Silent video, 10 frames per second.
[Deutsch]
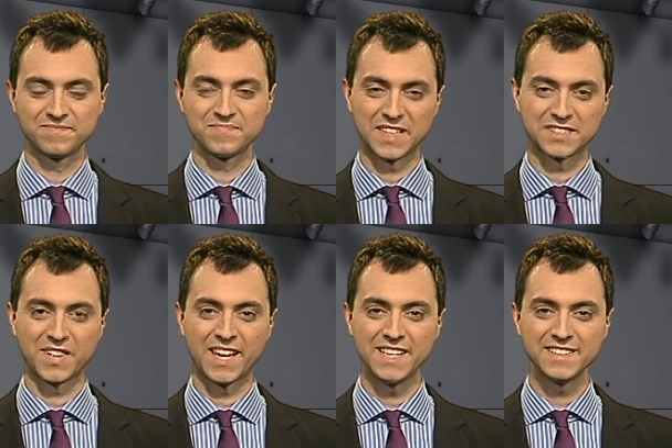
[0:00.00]
Das
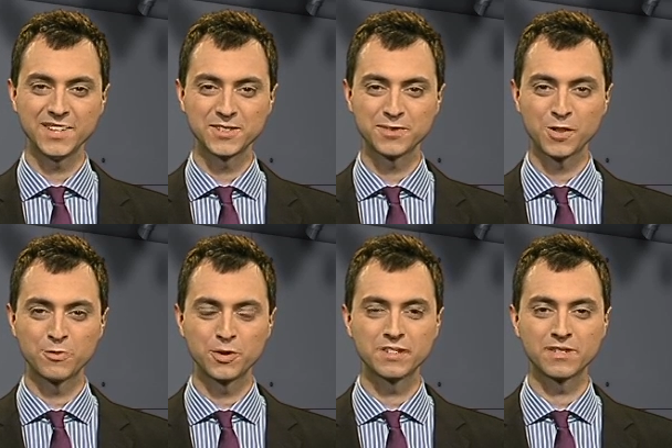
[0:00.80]
war AnyTeo TV
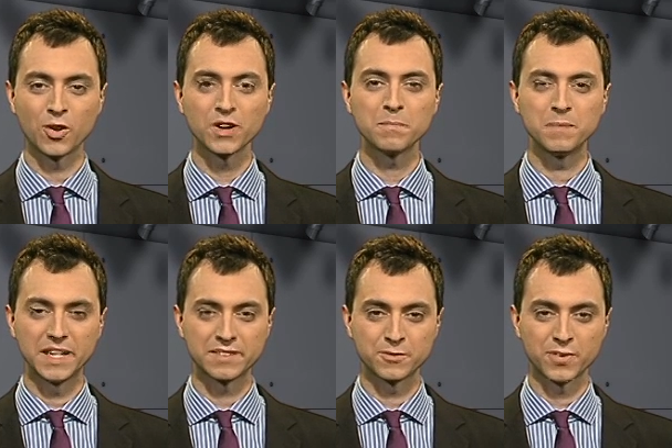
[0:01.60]
für diese Woche.
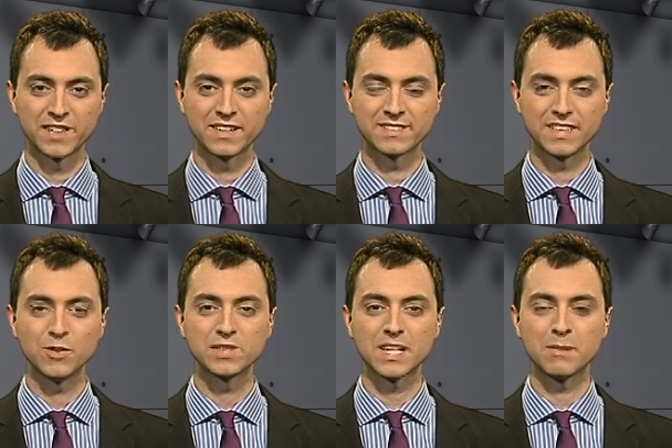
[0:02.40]
Nächsten Freitag sehen
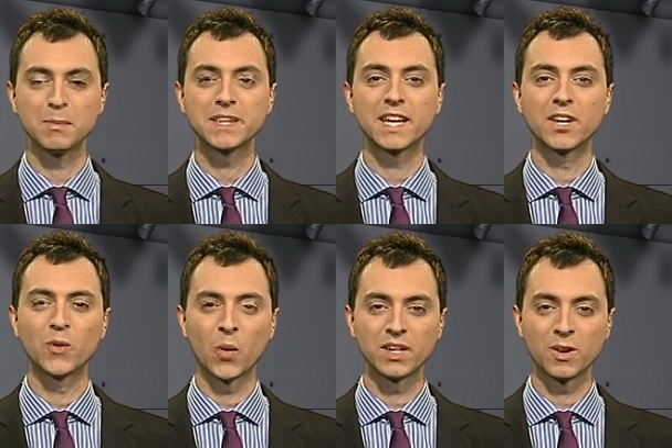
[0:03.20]
wir uns aber mit einer
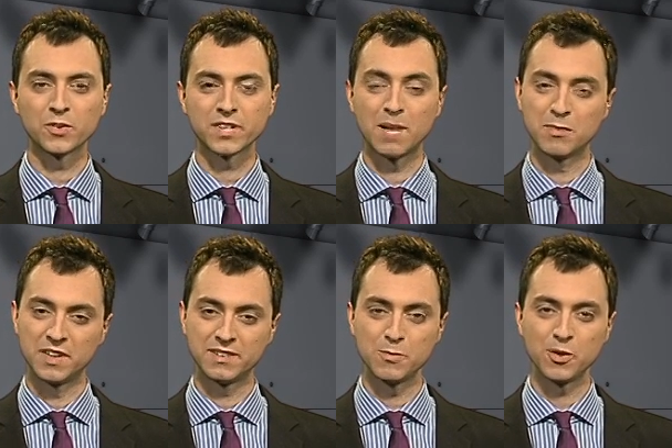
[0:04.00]
neuen Ausgabe,
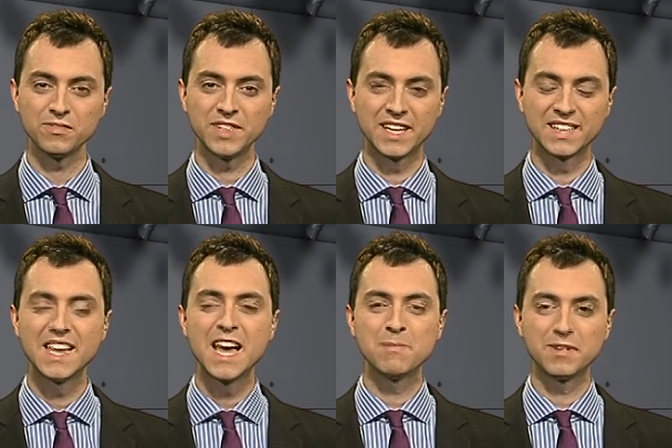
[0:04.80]
wenn Sie mögen, wieder.
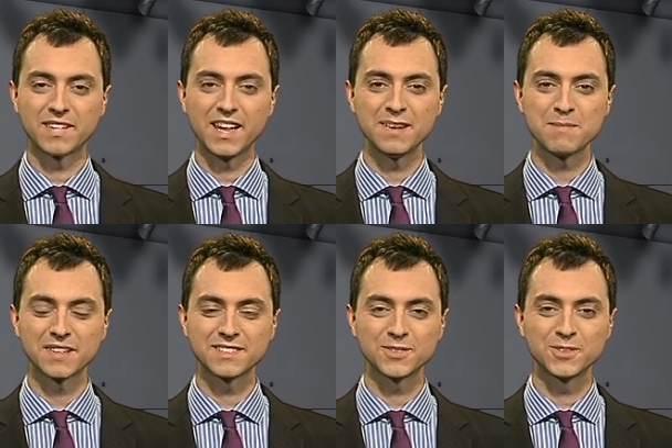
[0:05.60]
Bis dahin,
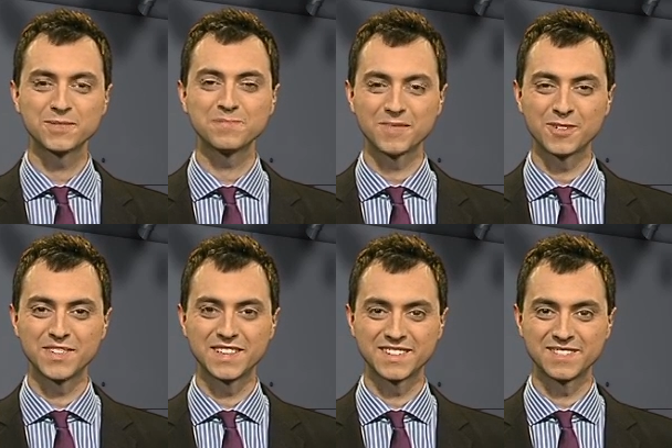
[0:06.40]
machen Sie es gut. Auf
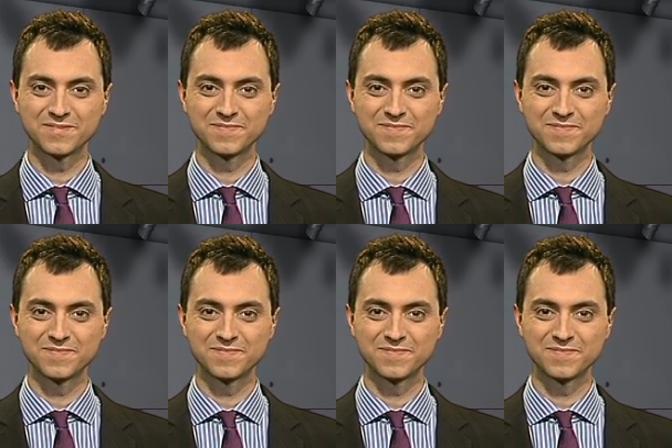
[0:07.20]
Wiedersehen.